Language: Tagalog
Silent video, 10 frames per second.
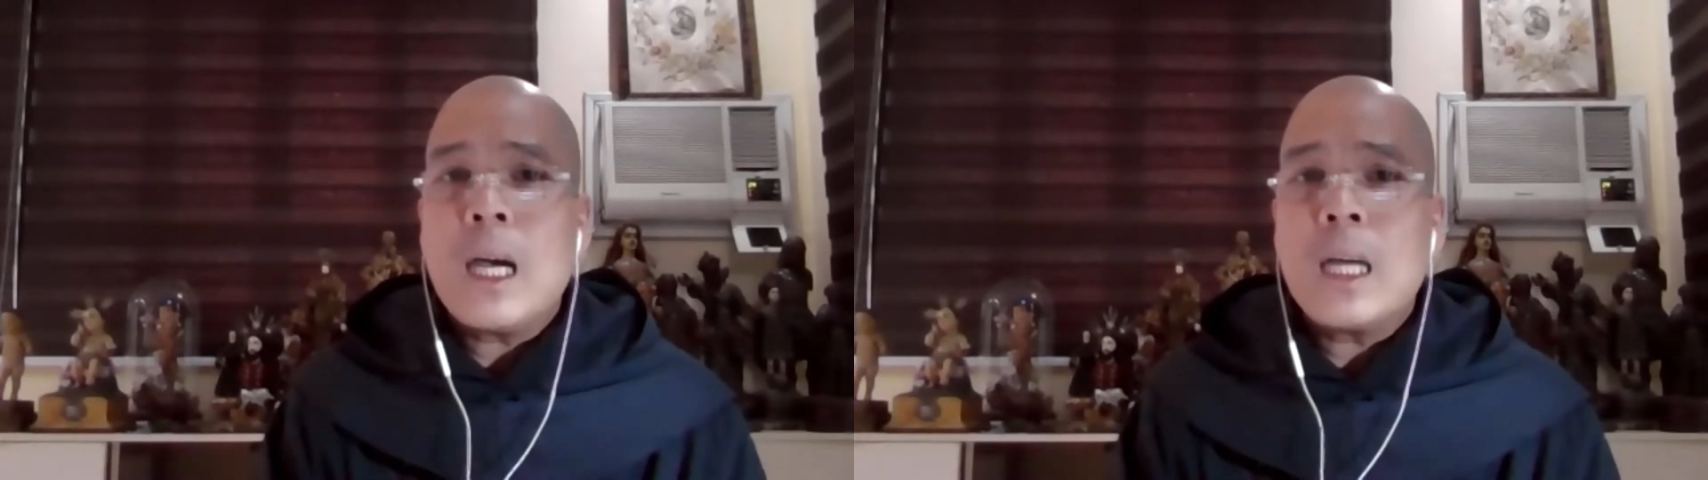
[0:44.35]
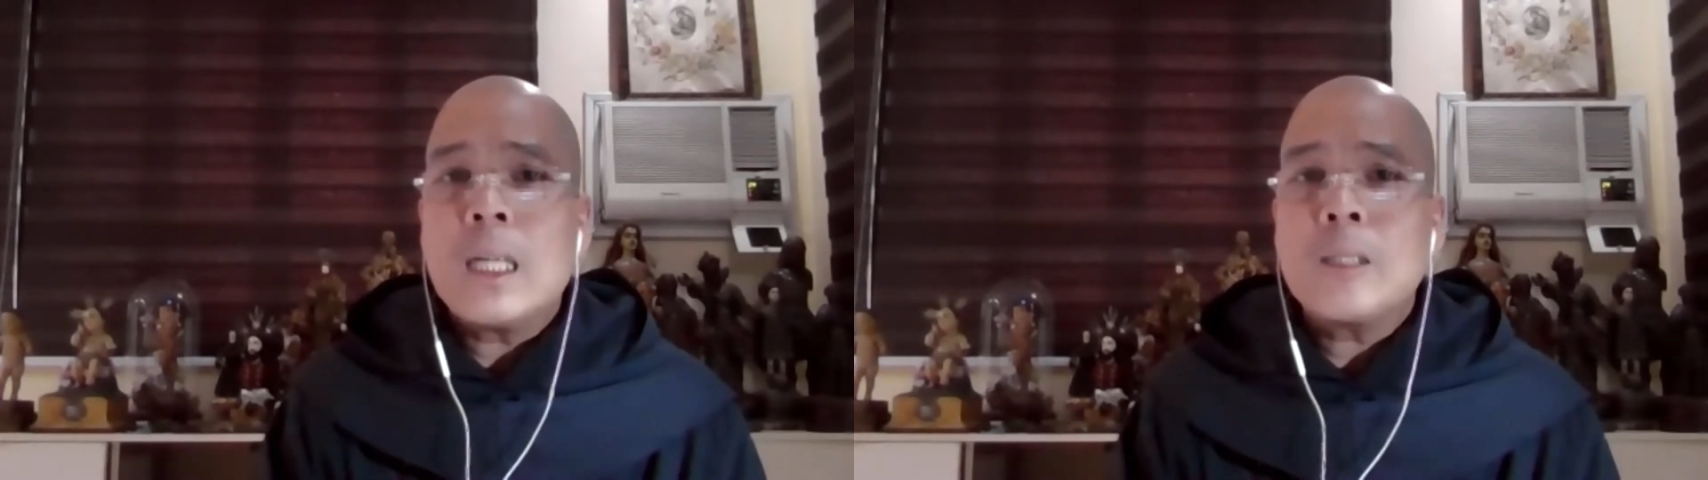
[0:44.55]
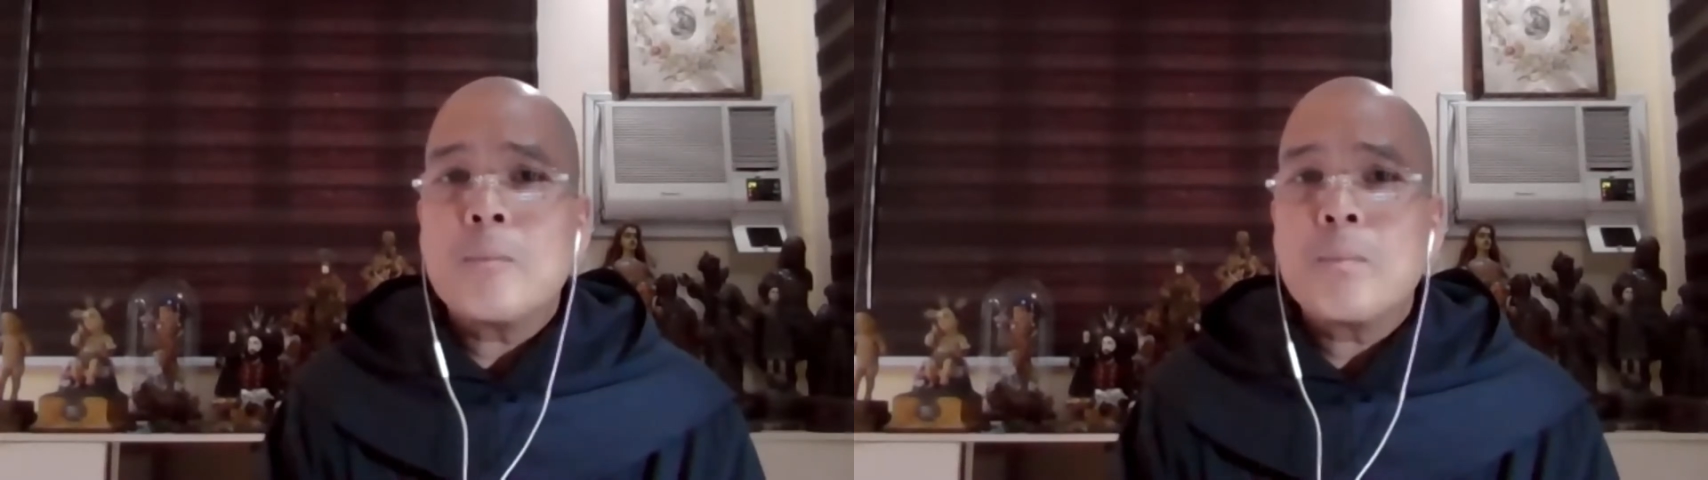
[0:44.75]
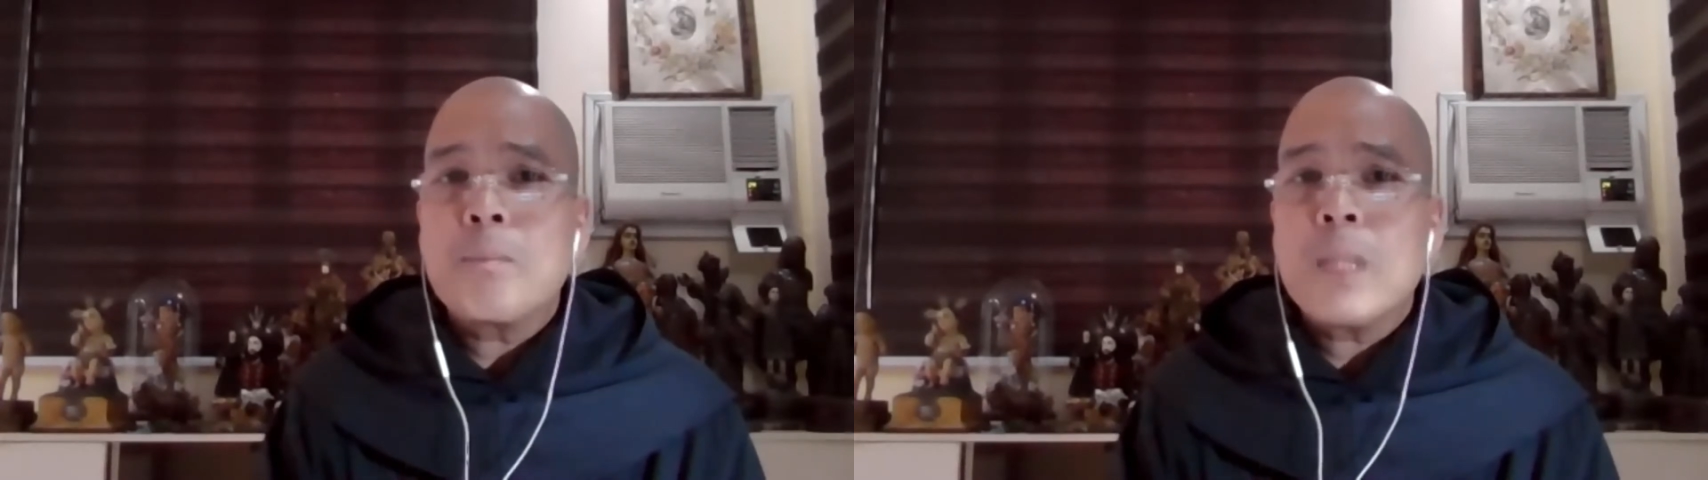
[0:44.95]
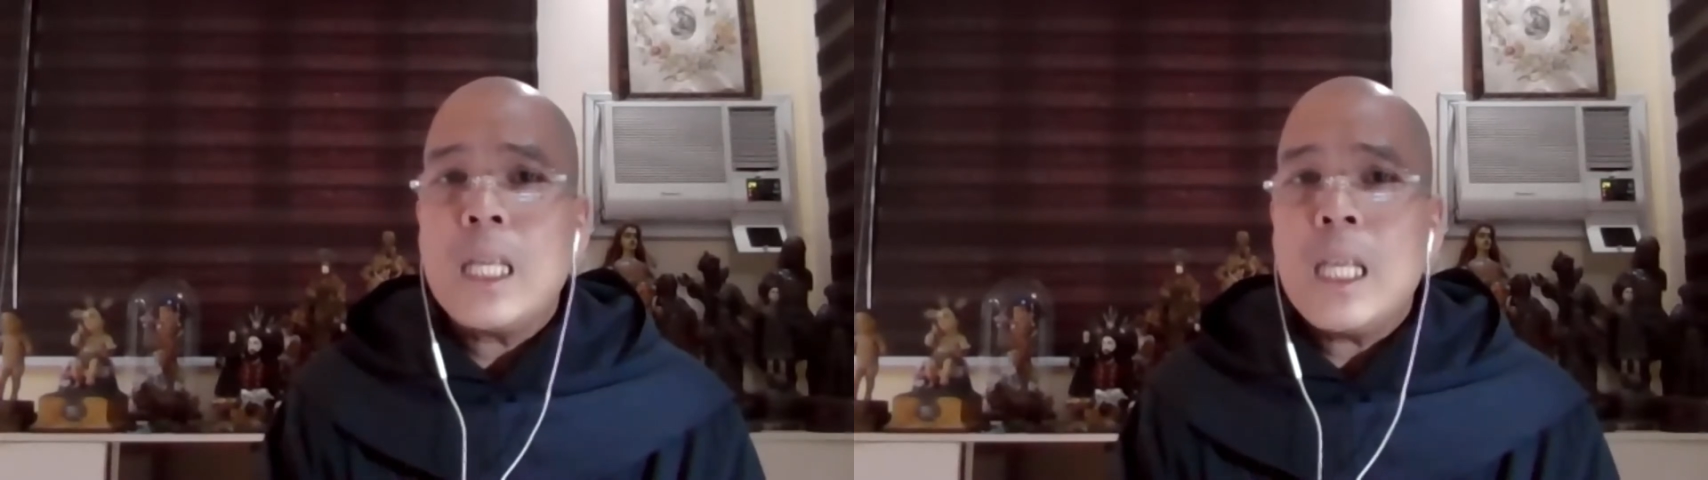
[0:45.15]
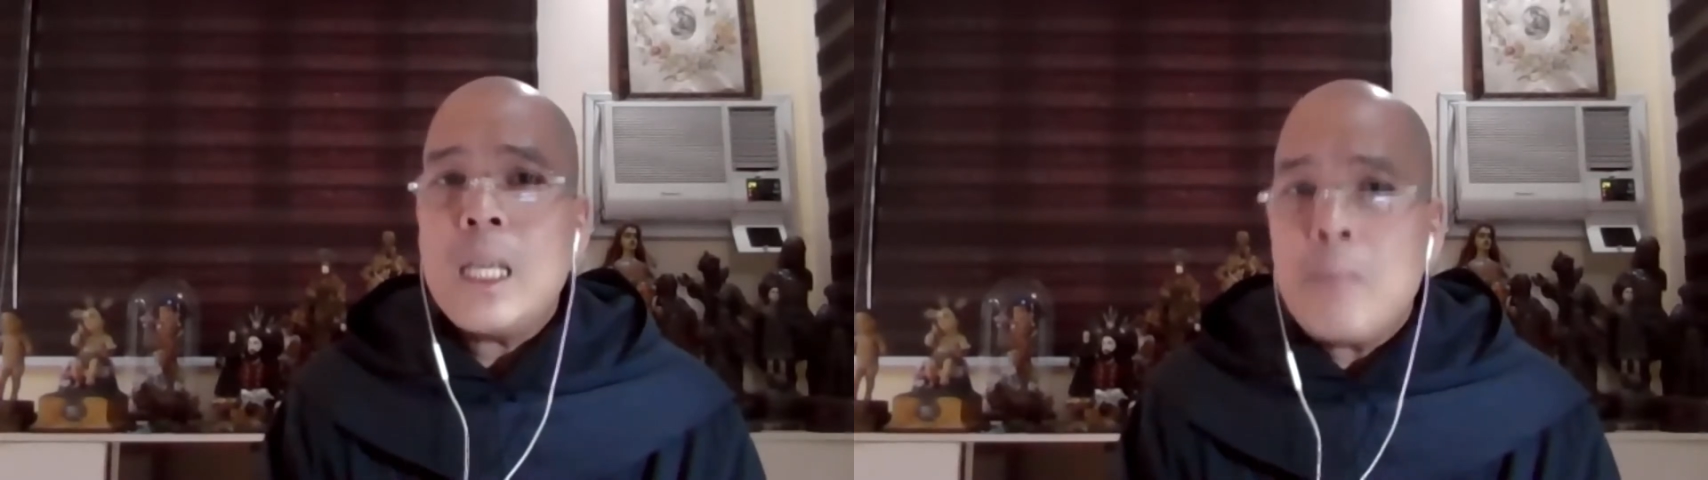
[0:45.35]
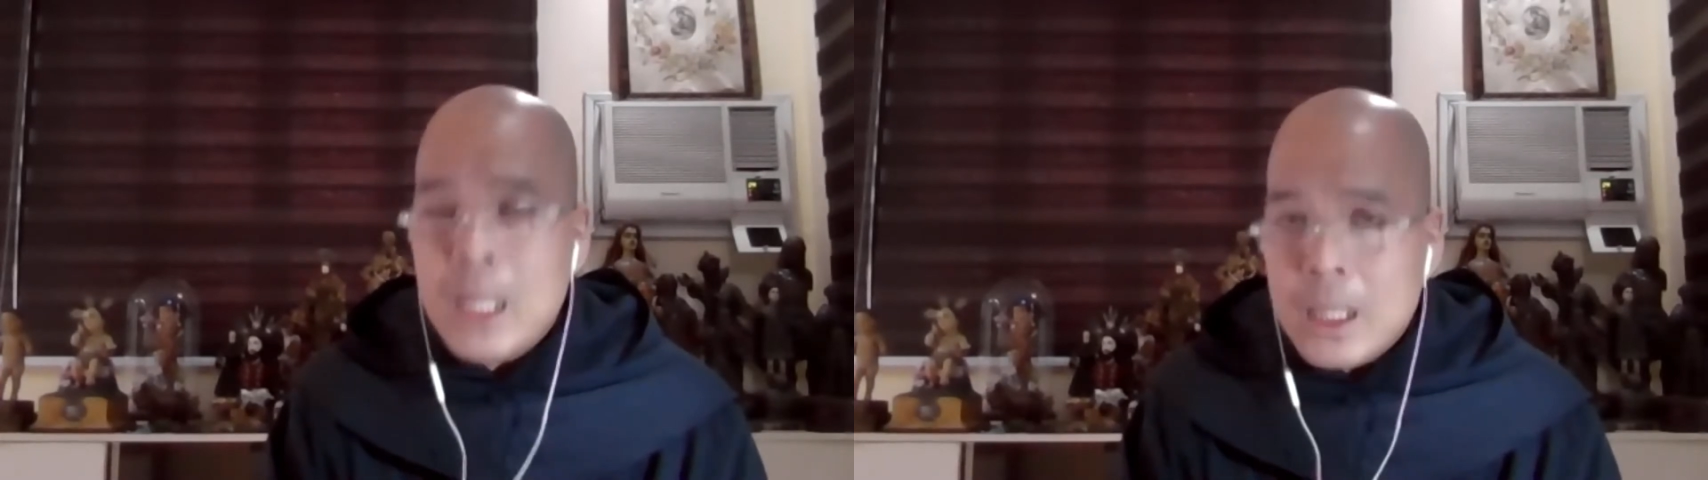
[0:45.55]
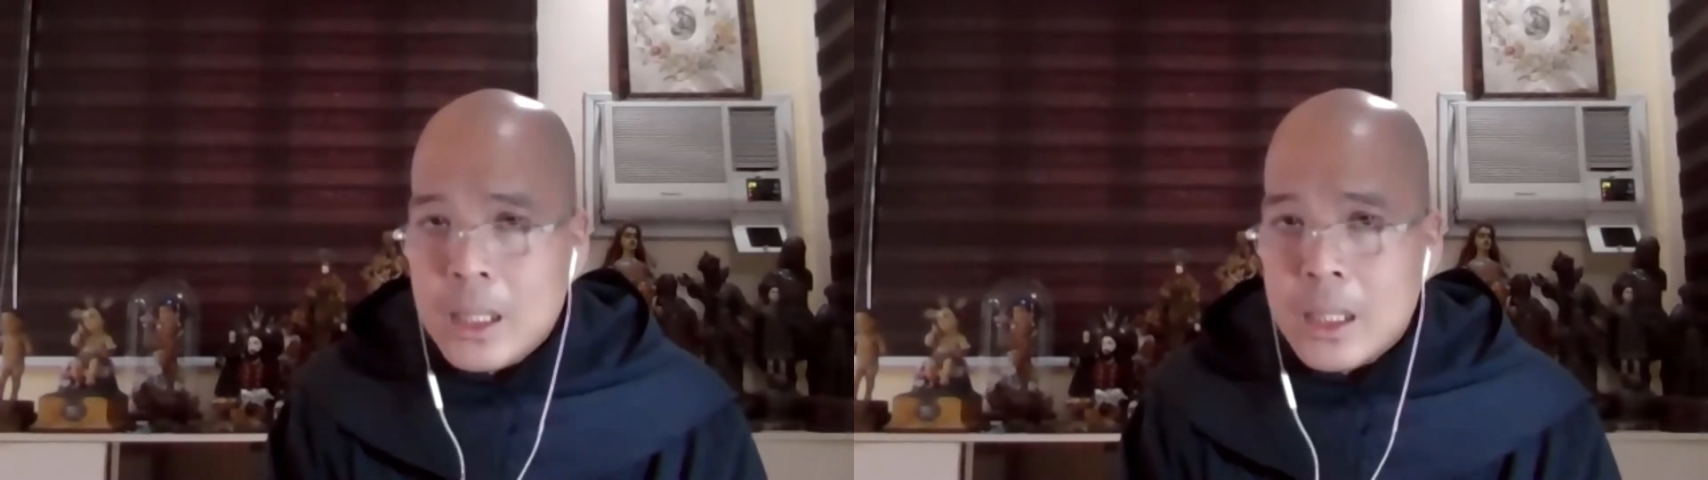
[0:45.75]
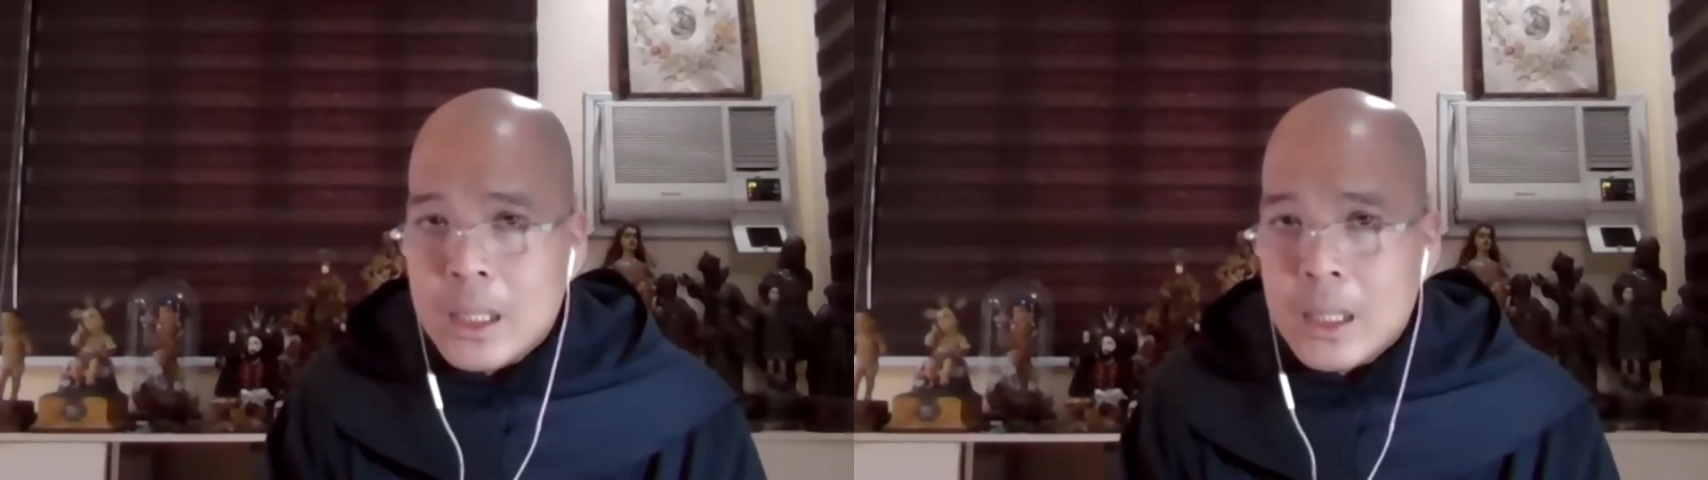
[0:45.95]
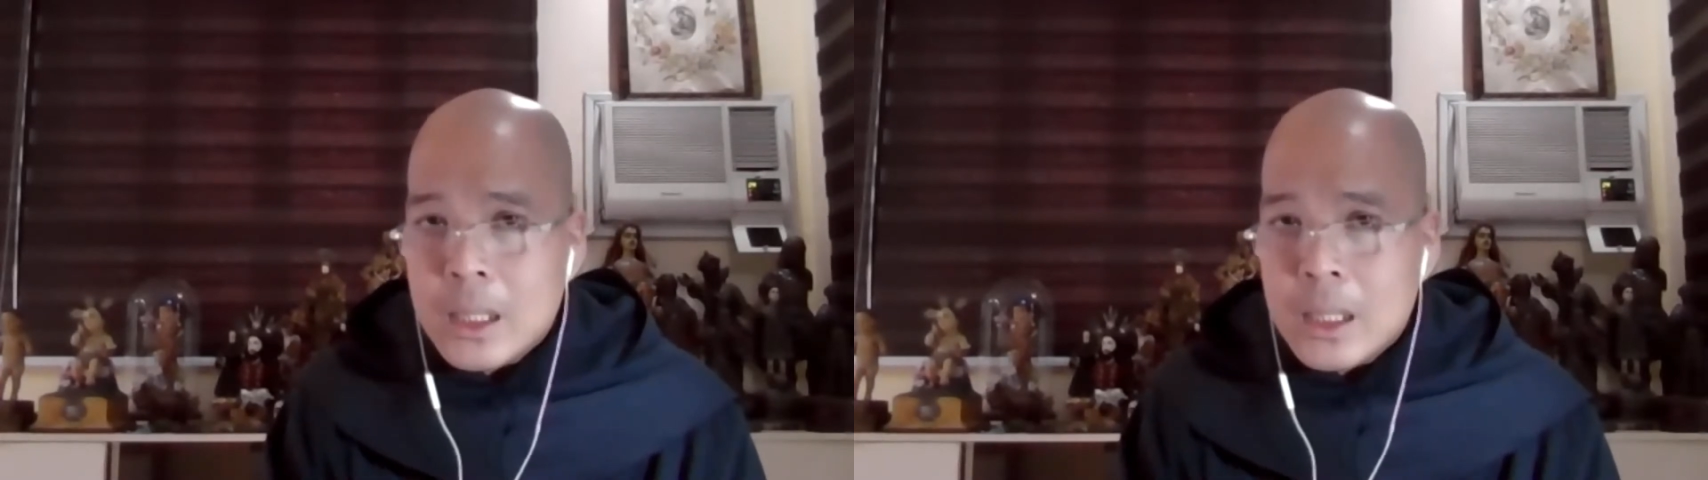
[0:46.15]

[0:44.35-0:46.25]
ang image,